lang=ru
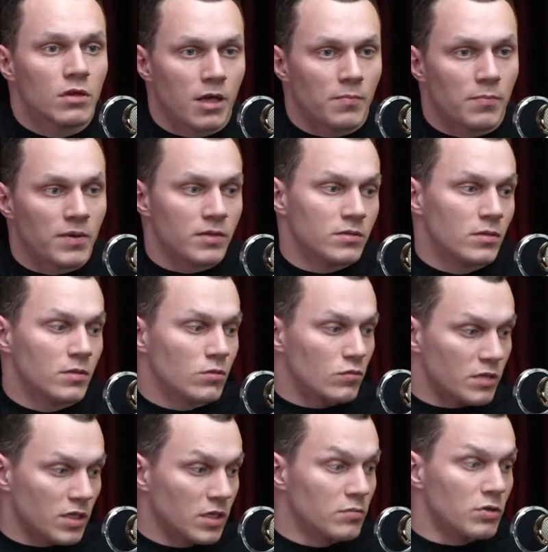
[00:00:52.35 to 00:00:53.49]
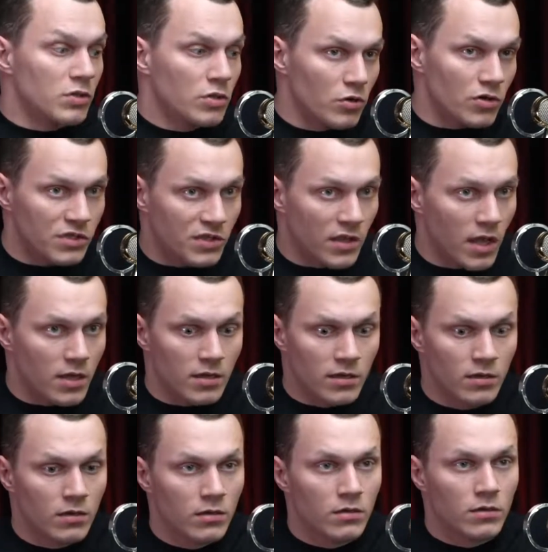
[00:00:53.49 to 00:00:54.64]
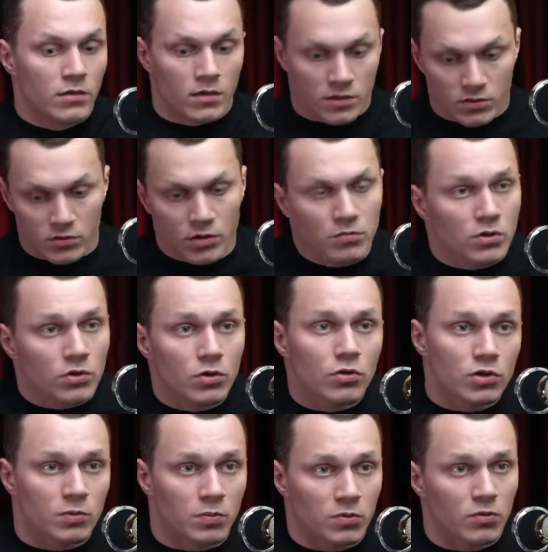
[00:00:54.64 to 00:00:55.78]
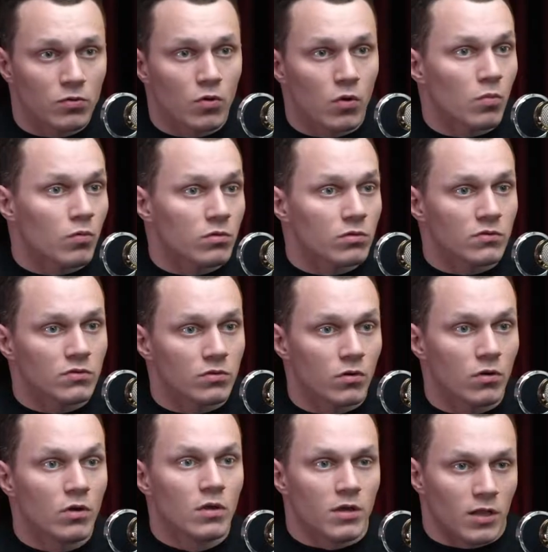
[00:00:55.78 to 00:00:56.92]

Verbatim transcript: Как понять? Ну, с одним ты дерешься так, а с другим ты дерешься по-другому. Вот и все.